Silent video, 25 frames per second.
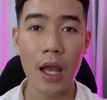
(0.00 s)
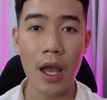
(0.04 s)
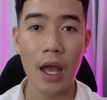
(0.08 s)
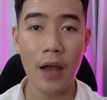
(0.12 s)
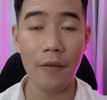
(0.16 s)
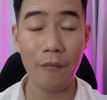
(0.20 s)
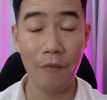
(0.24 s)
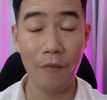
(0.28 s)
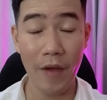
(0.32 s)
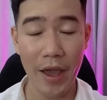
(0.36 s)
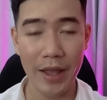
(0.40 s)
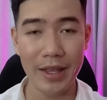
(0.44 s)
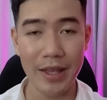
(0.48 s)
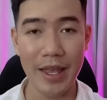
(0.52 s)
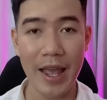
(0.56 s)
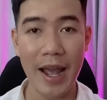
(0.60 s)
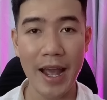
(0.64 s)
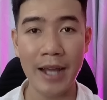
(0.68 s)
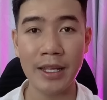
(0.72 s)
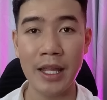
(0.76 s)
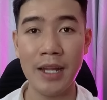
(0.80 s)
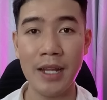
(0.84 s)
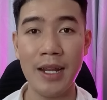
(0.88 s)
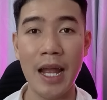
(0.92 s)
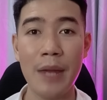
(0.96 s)
về
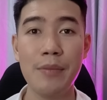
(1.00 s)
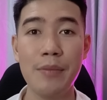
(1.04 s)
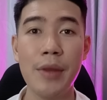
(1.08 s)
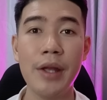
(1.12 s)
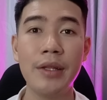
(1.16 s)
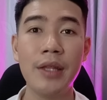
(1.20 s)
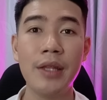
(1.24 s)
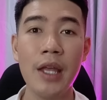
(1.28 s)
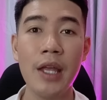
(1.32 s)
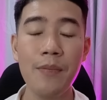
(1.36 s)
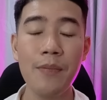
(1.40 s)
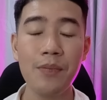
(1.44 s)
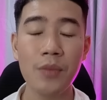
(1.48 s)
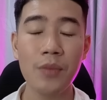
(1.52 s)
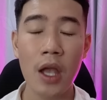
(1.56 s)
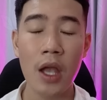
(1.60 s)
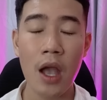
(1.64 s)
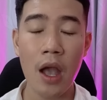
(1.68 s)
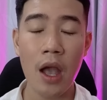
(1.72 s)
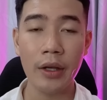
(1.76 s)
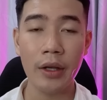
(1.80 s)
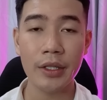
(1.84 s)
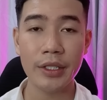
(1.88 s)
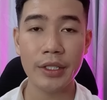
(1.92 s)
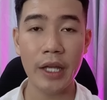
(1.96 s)
nhà thì lại bị tiếp
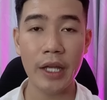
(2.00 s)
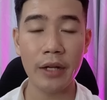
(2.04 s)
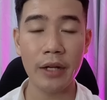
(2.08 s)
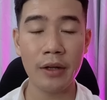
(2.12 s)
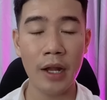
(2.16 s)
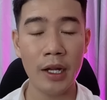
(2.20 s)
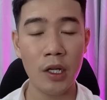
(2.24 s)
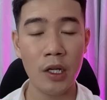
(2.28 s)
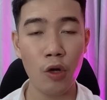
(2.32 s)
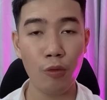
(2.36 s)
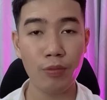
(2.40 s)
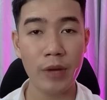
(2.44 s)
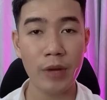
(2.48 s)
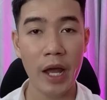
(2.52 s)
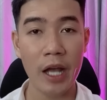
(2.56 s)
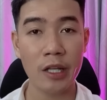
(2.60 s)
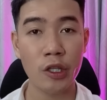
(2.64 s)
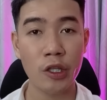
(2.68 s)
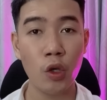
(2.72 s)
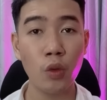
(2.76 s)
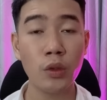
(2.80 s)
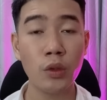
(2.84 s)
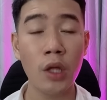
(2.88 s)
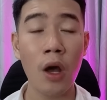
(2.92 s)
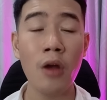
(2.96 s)
cho nên lúc này
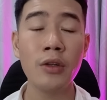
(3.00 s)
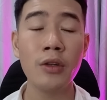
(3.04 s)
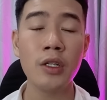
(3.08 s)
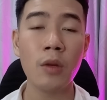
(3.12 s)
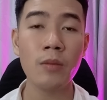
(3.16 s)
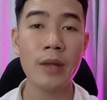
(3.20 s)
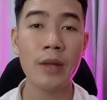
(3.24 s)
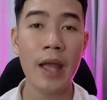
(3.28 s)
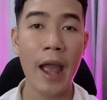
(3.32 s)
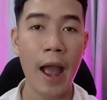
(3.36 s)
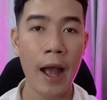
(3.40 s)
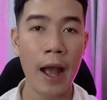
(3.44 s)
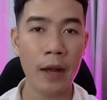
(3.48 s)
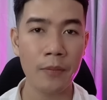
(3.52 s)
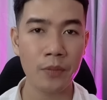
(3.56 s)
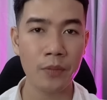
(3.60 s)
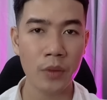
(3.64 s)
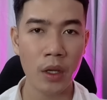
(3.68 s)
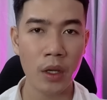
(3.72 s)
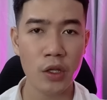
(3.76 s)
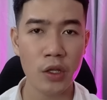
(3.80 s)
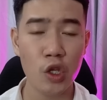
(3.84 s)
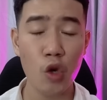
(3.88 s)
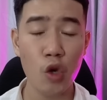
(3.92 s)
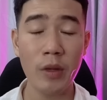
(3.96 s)
chú tư trong nhà
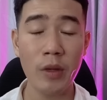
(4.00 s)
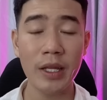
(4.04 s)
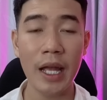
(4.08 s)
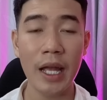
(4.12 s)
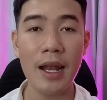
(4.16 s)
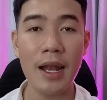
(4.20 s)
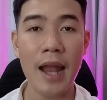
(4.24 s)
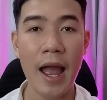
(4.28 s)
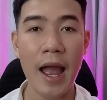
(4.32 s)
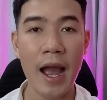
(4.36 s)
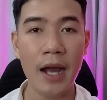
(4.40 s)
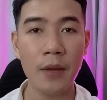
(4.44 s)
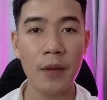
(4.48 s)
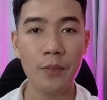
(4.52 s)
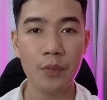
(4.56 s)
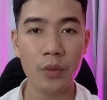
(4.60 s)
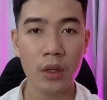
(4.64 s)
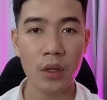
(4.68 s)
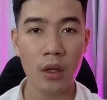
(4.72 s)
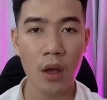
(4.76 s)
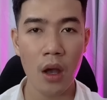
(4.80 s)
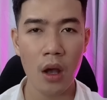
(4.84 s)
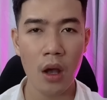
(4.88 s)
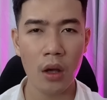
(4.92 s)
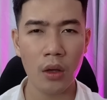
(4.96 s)
chú mới thấy lạ
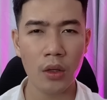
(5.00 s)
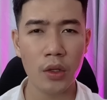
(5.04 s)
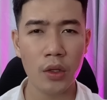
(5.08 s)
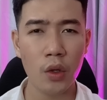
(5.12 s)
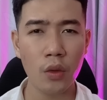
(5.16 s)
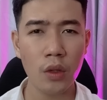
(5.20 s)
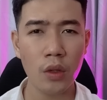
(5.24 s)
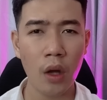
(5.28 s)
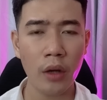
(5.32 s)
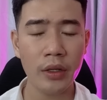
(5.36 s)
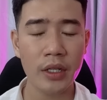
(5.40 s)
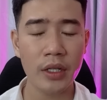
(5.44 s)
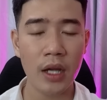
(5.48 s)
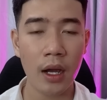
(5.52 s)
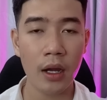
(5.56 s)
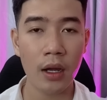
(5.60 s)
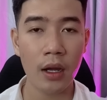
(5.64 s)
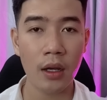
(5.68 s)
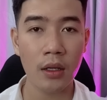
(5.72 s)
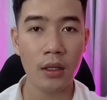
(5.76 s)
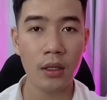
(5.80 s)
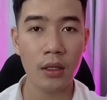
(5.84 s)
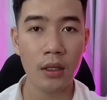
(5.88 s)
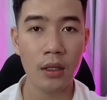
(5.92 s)
chú nói trời ơi